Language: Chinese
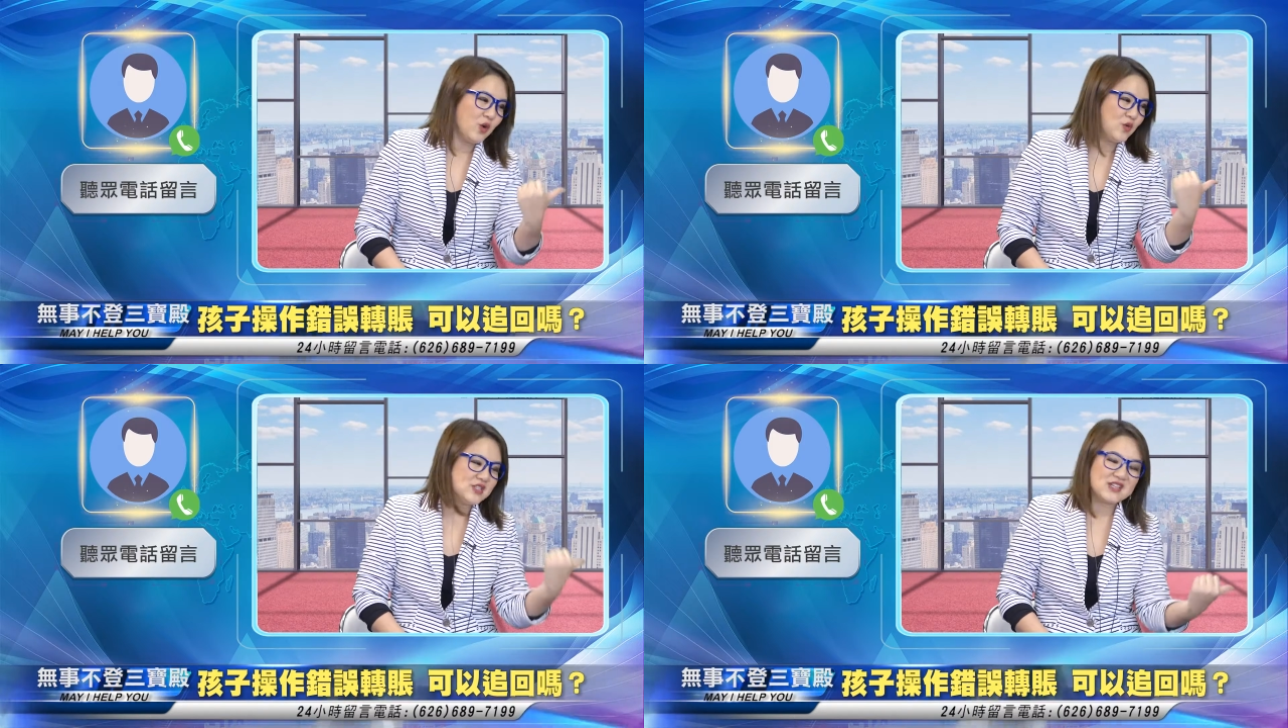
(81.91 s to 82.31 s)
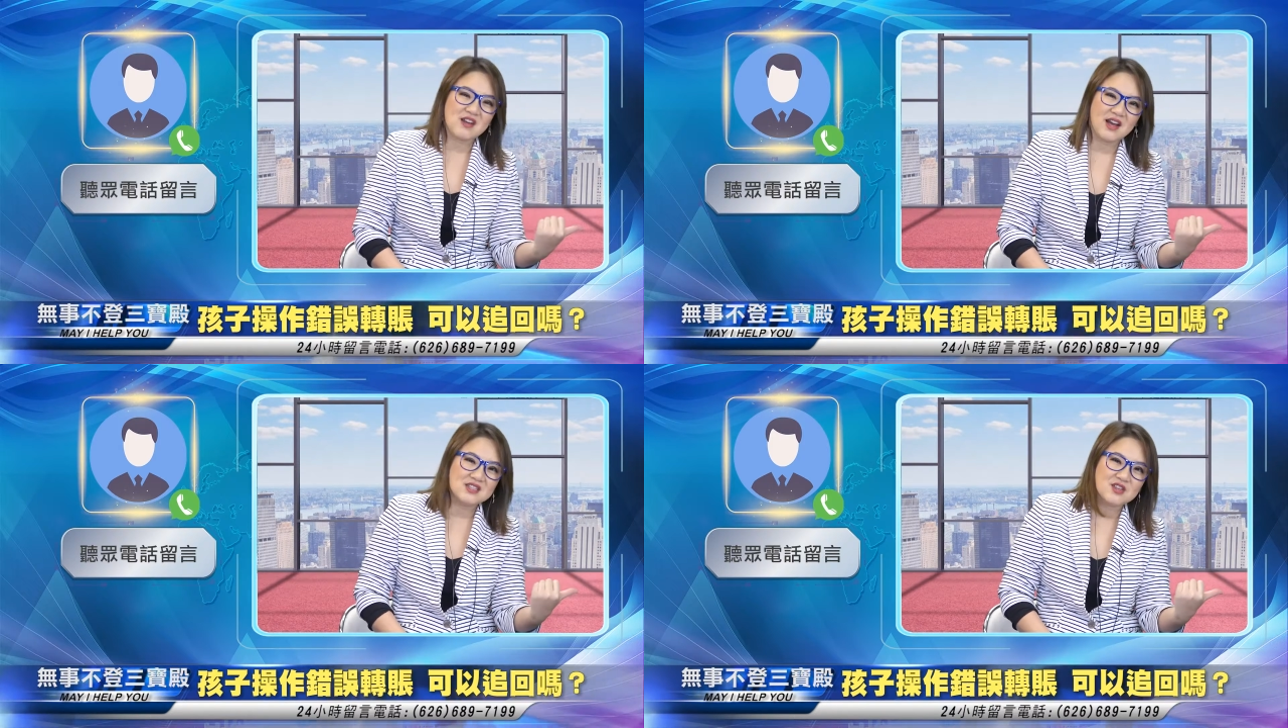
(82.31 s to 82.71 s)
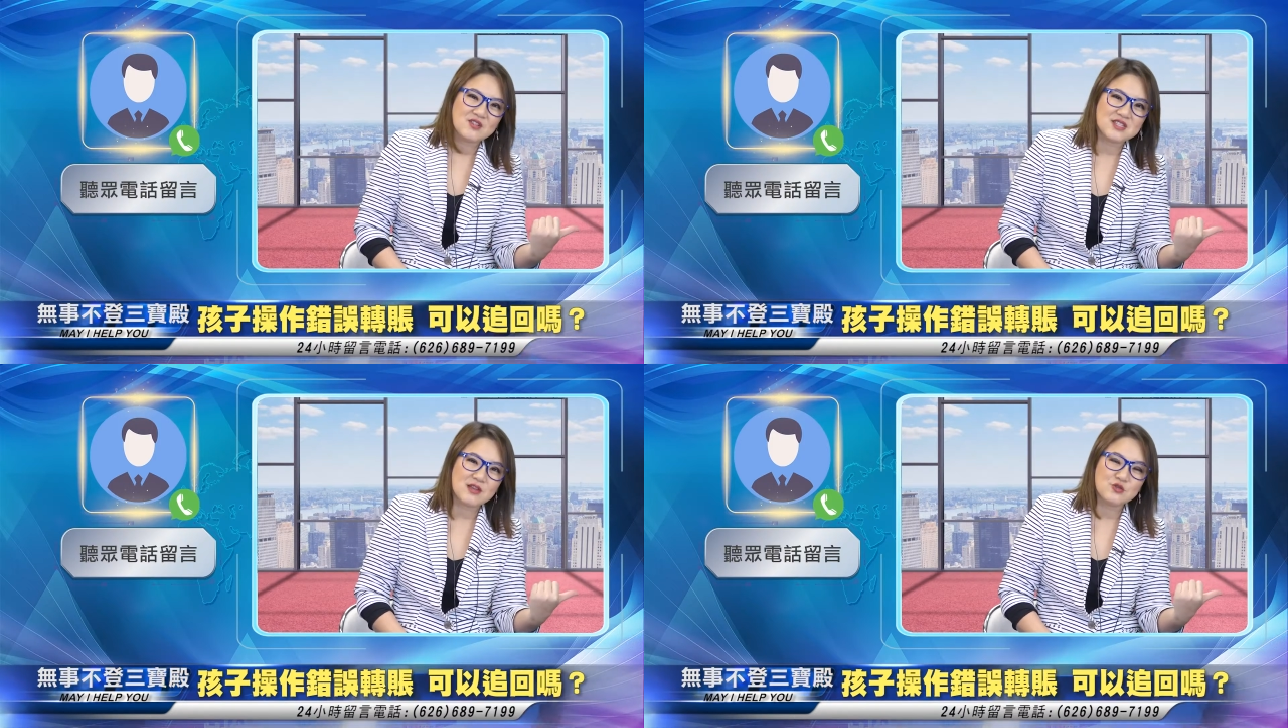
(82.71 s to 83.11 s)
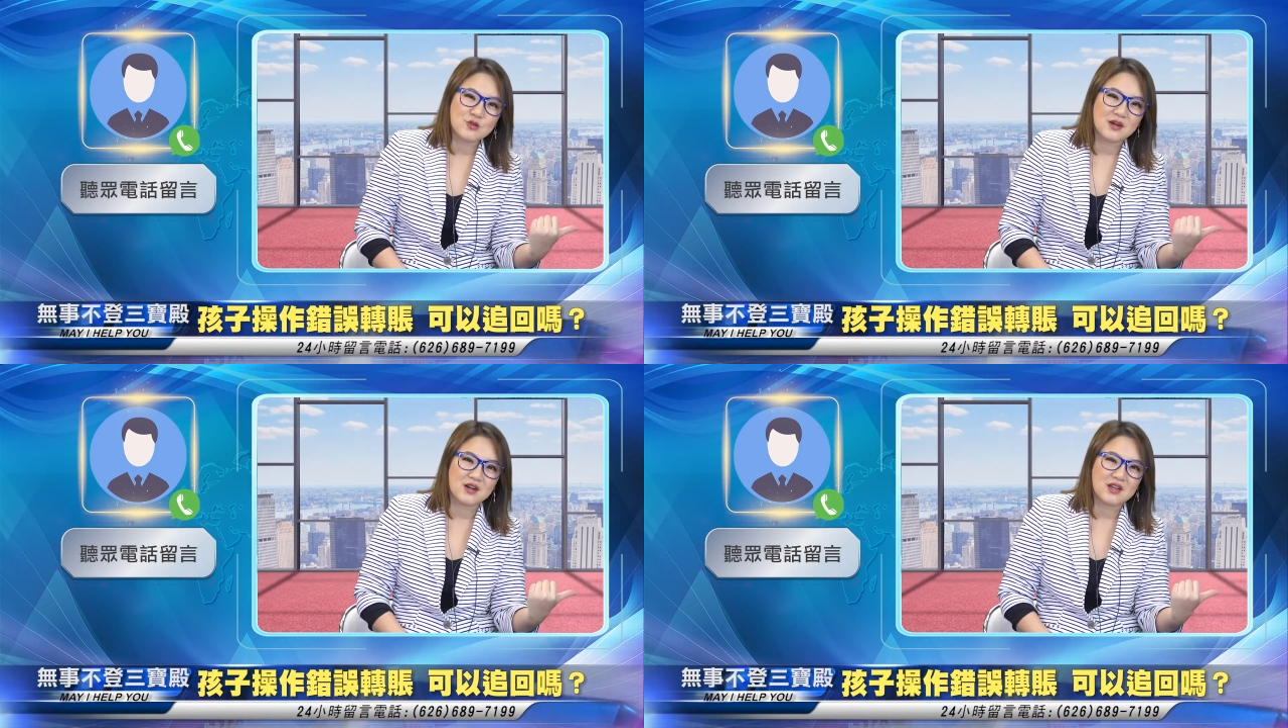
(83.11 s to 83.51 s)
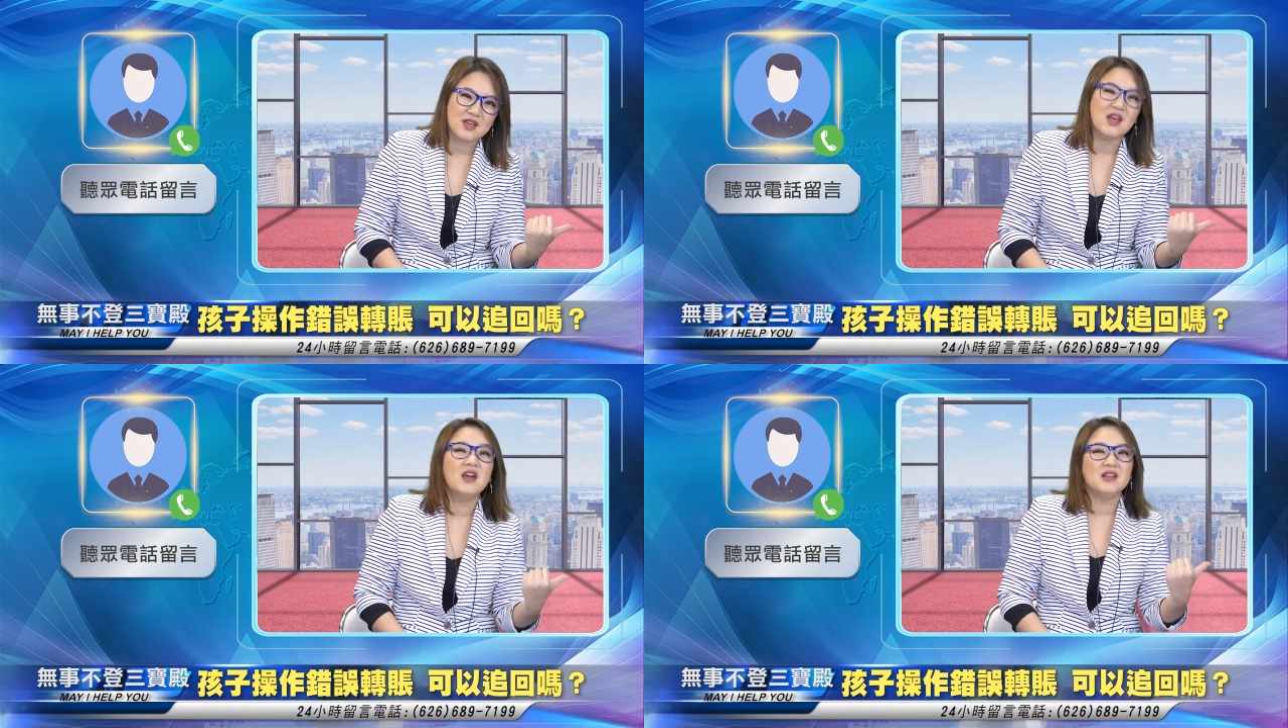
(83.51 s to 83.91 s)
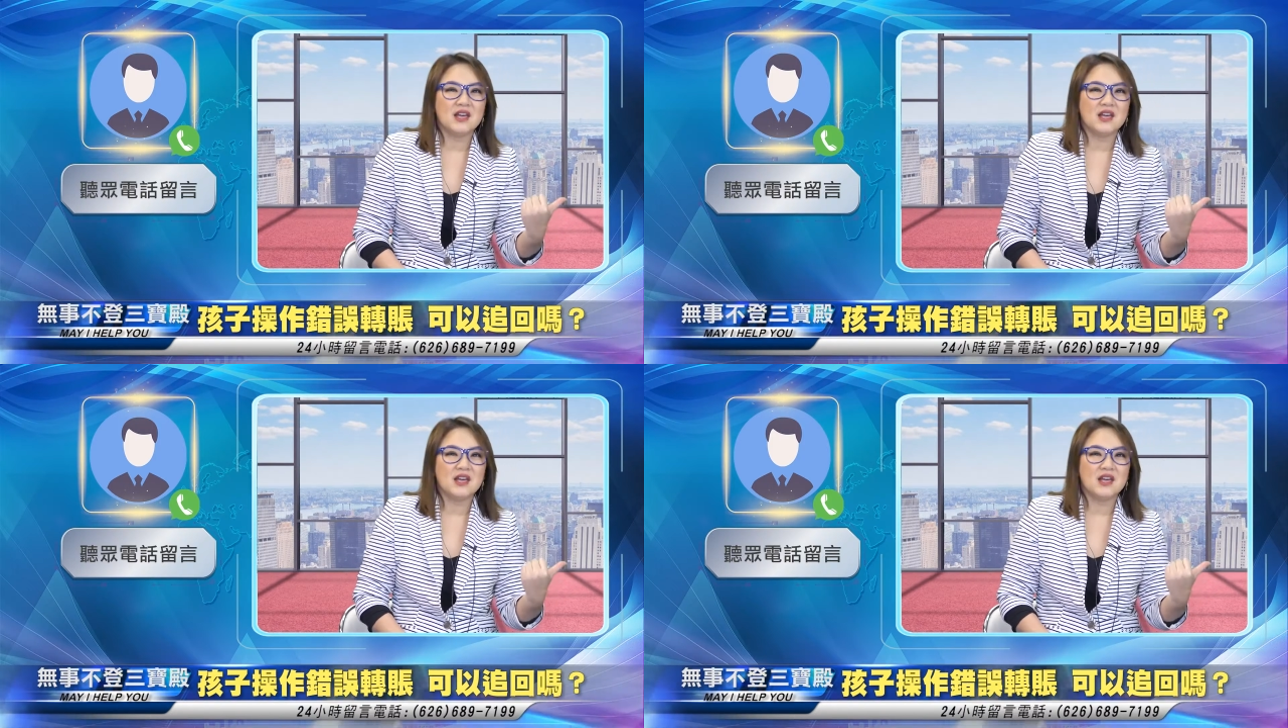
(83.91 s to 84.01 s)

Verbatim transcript: 我家小孩只有三岁而已，